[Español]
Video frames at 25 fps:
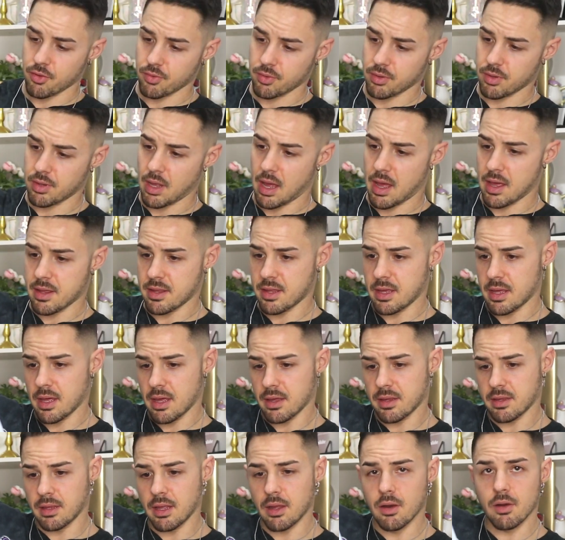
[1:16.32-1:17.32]
son así
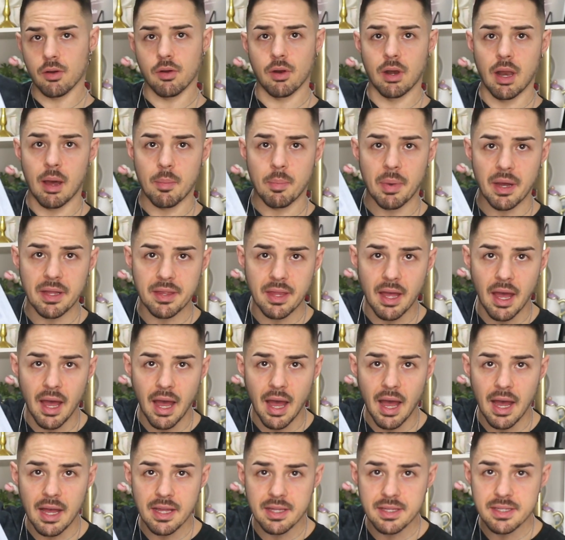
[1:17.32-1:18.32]
estilo con la pata
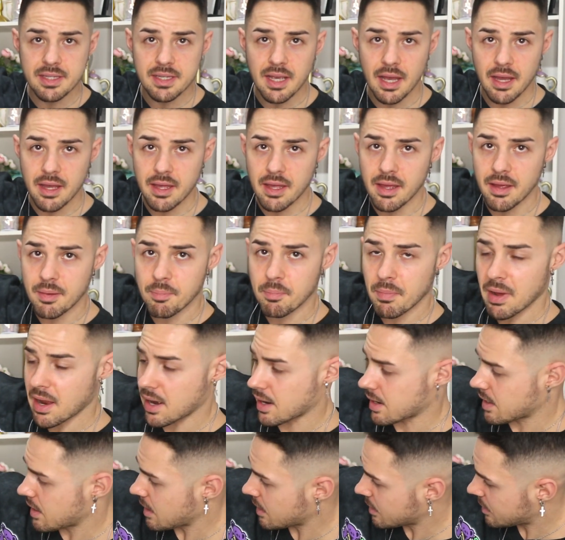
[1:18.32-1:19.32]
ancha,
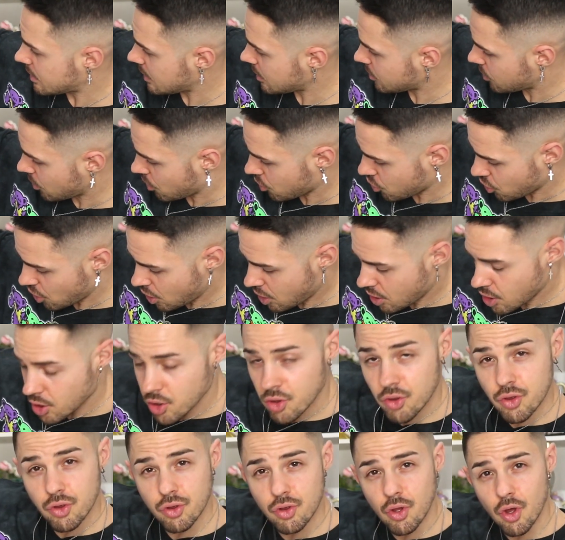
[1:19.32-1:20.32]
más rectitos,
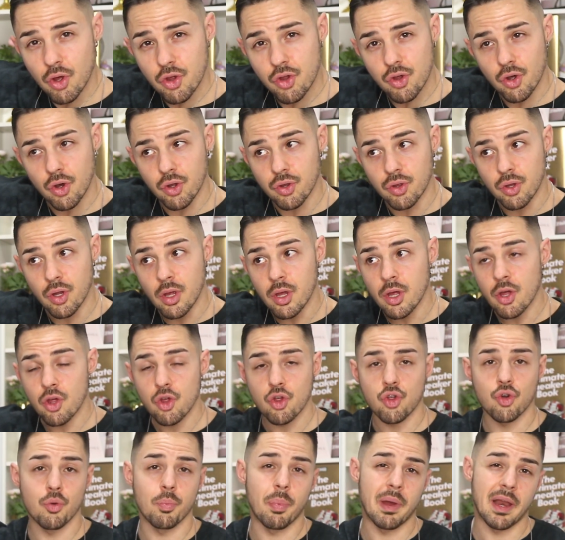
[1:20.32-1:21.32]
no son
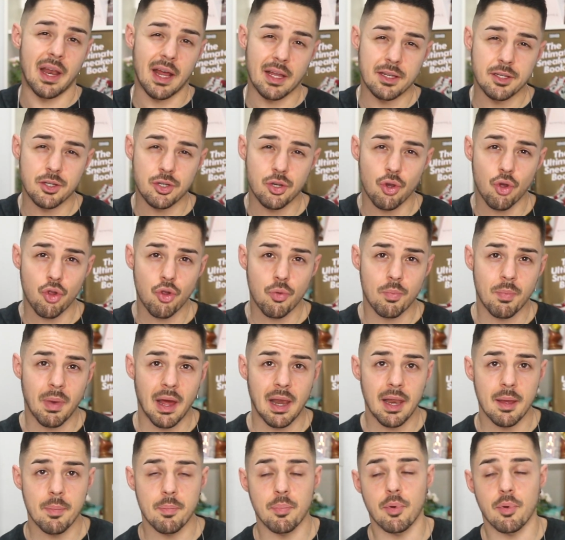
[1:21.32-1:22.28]
súper anchos, ¿vale?